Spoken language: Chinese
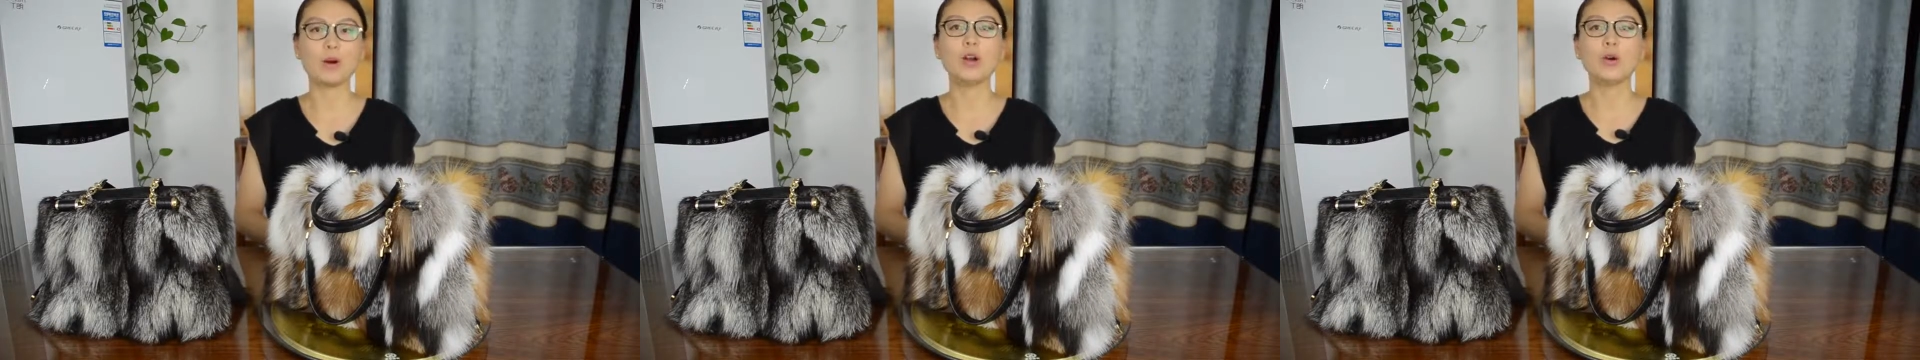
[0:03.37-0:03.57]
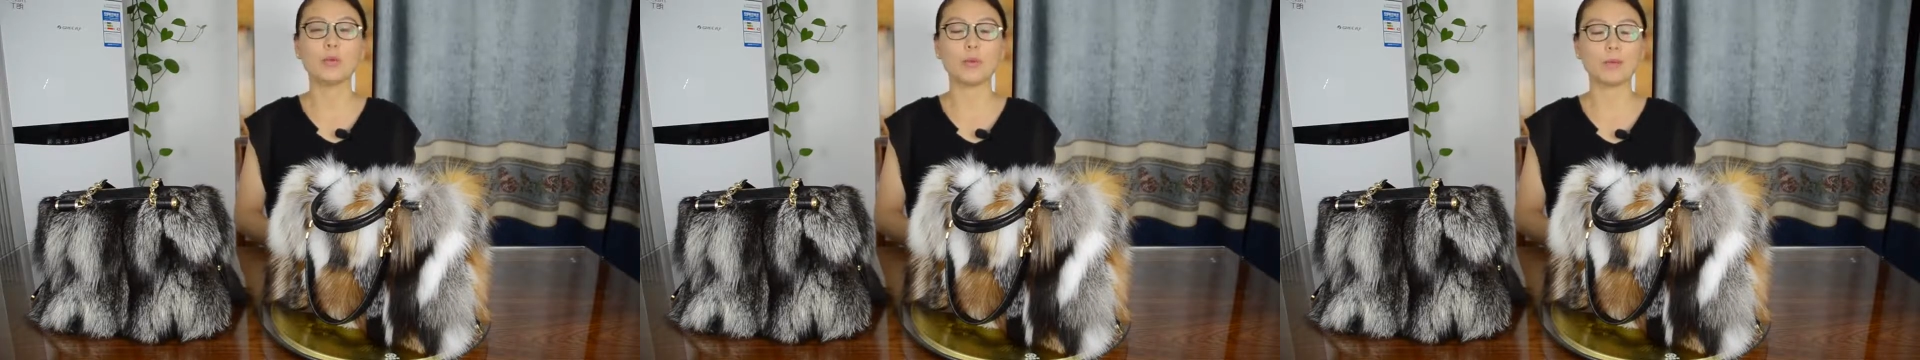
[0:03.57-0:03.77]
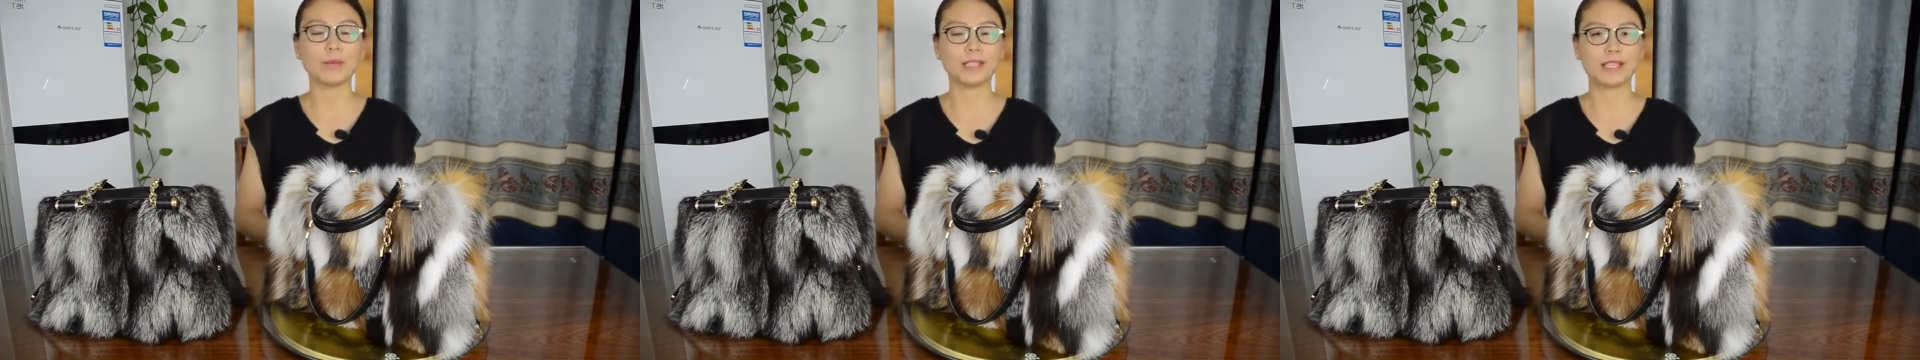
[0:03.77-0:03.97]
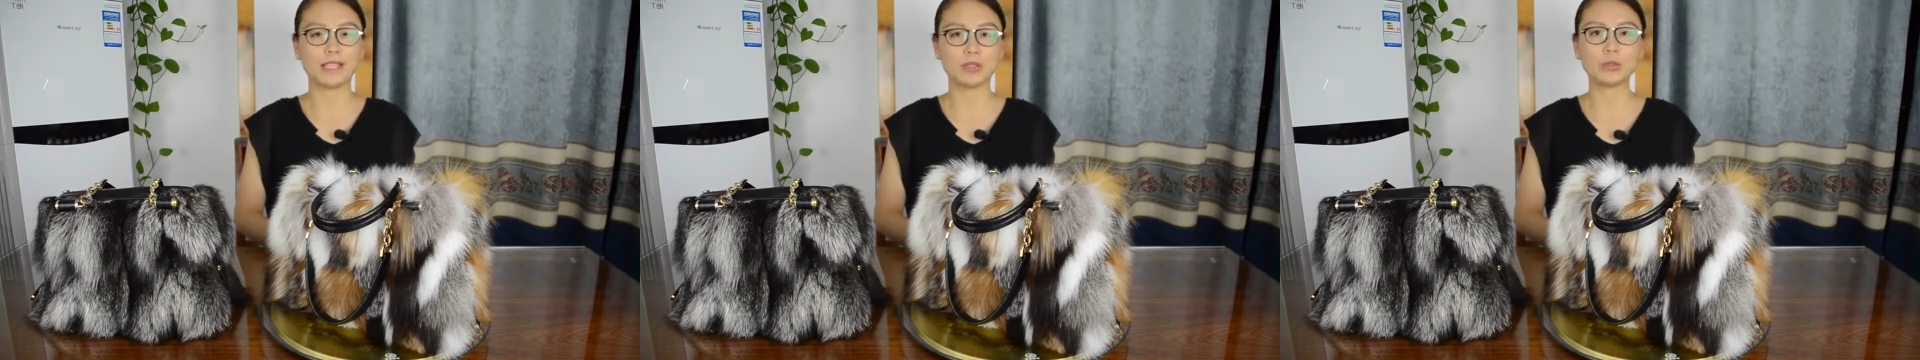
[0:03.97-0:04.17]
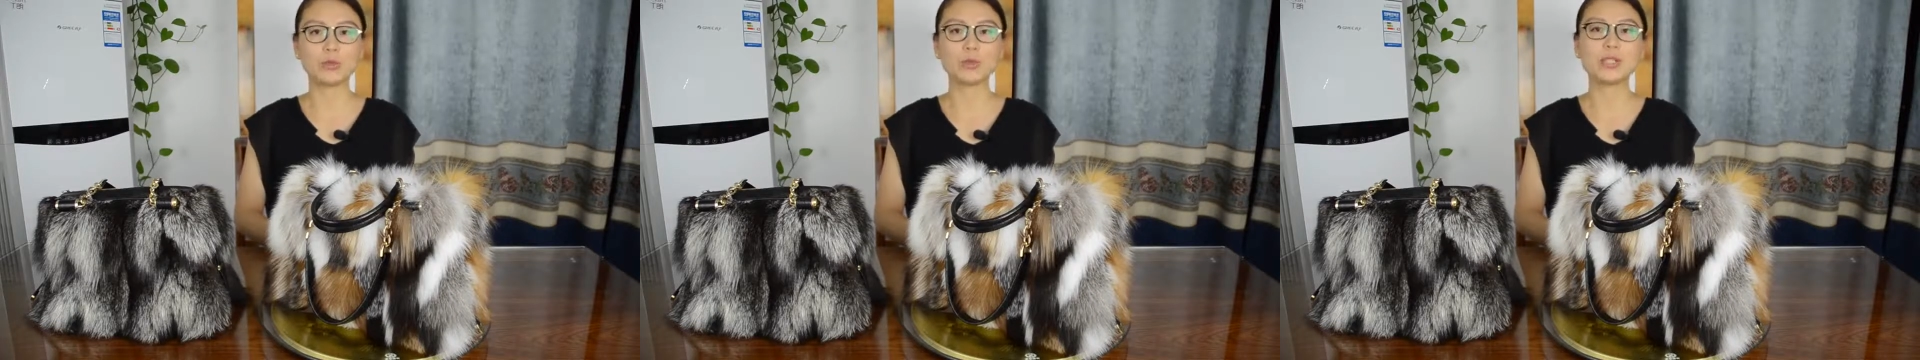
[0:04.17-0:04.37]
我们连
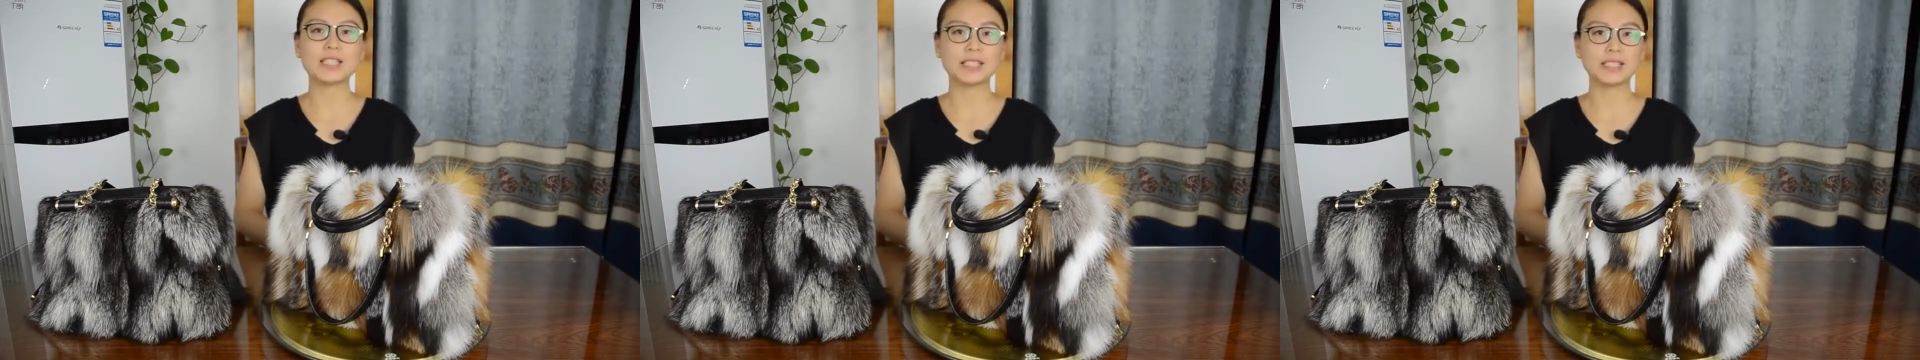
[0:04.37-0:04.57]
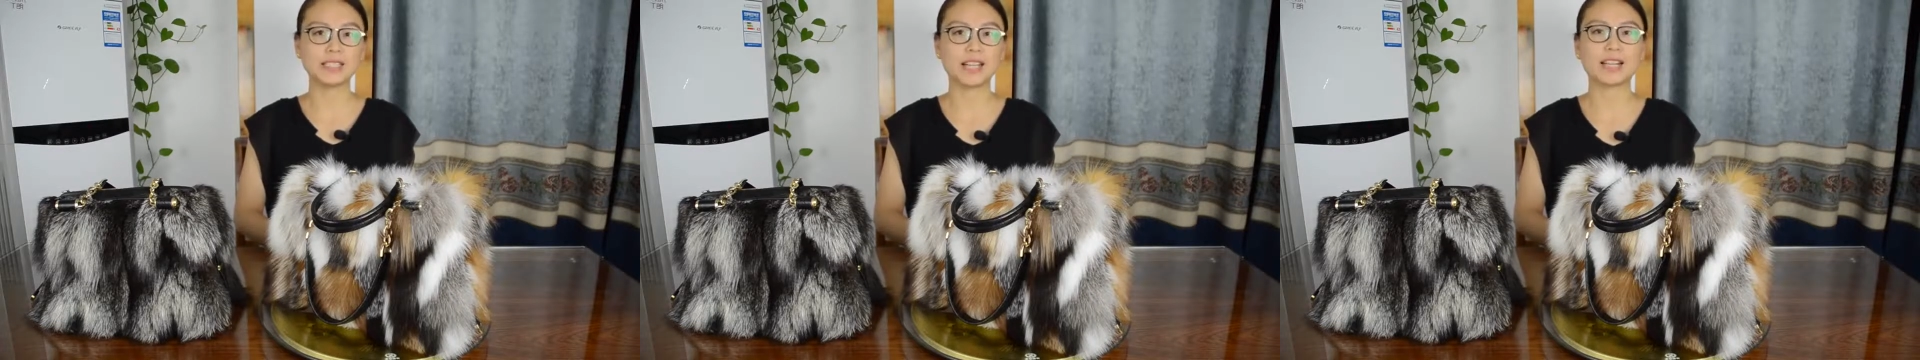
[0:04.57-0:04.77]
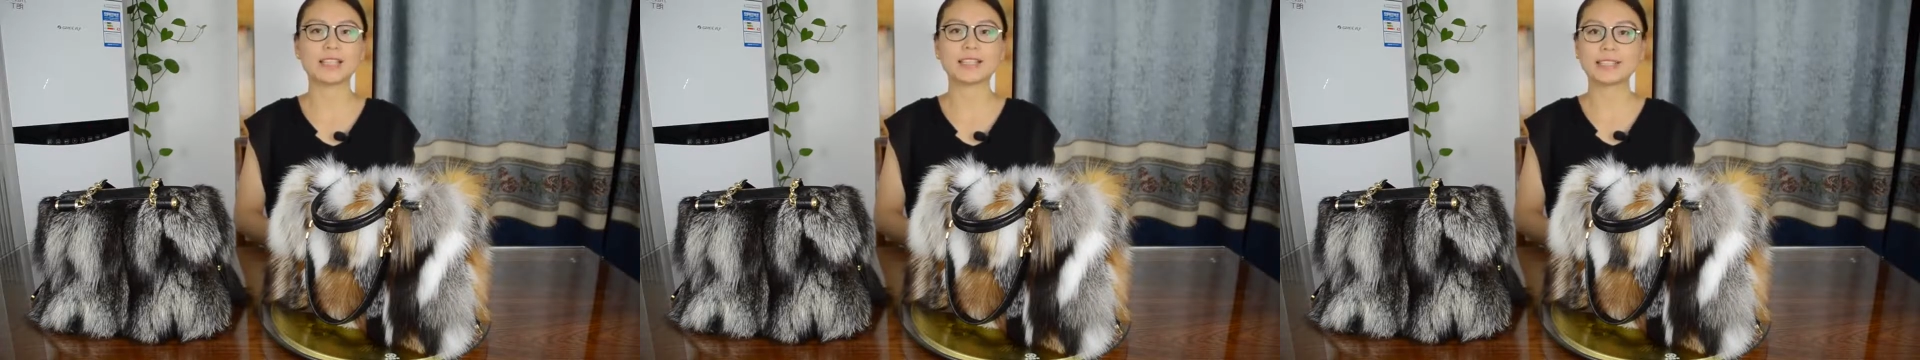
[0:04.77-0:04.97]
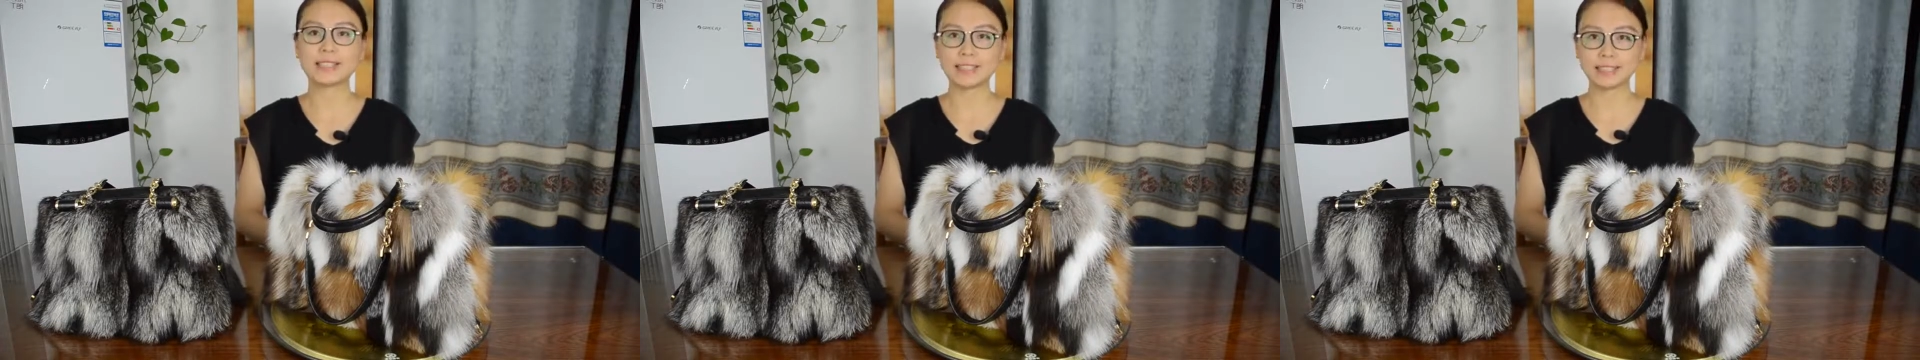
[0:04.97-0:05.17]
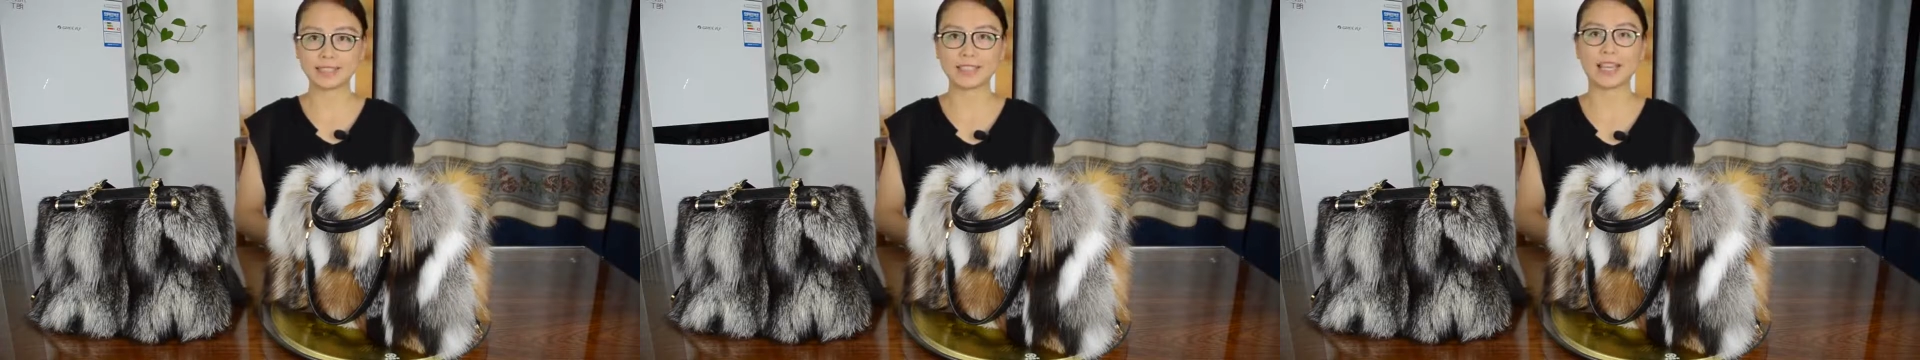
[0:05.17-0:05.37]
续生产了
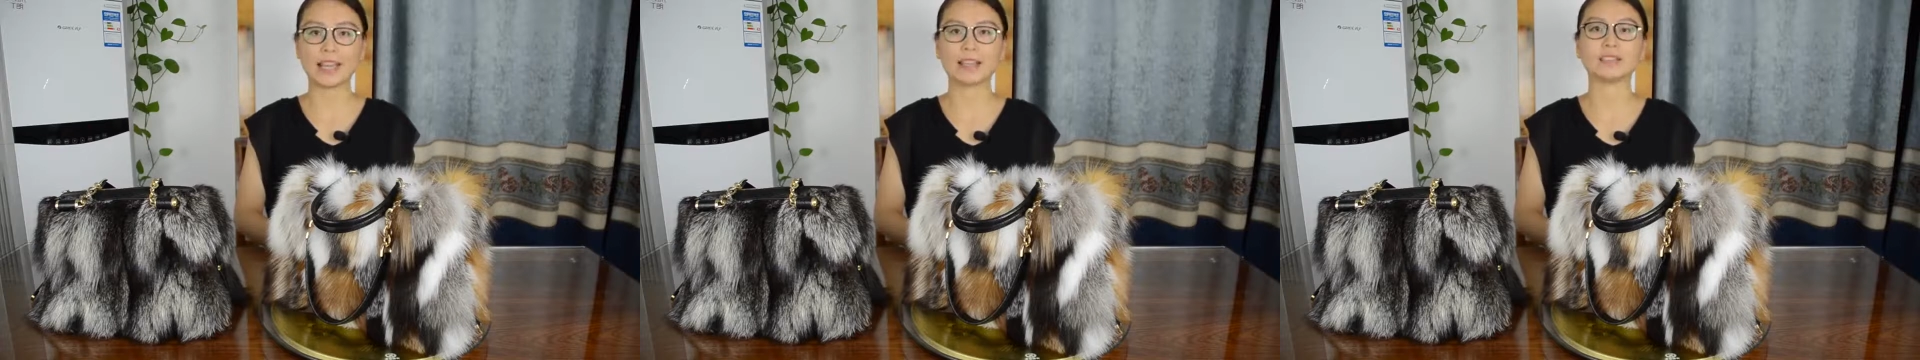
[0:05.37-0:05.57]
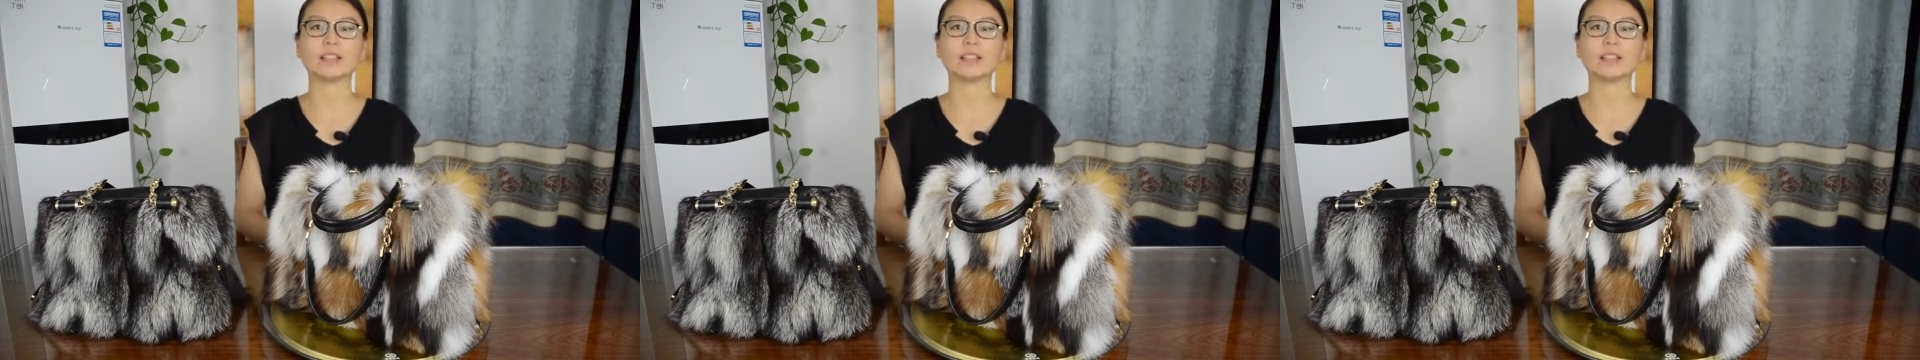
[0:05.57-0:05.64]
4年，